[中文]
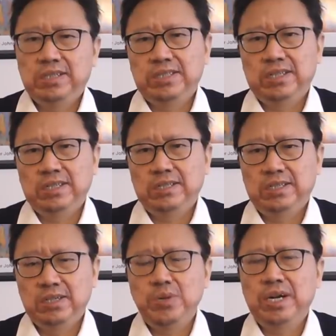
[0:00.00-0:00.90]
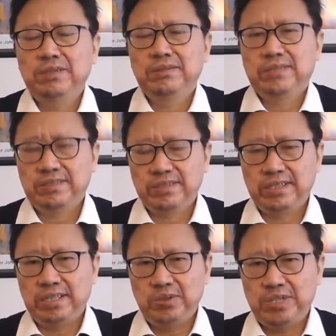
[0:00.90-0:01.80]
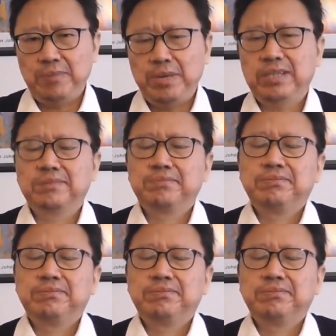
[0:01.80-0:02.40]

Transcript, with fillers: 庆何何君尧这四个人又见面了，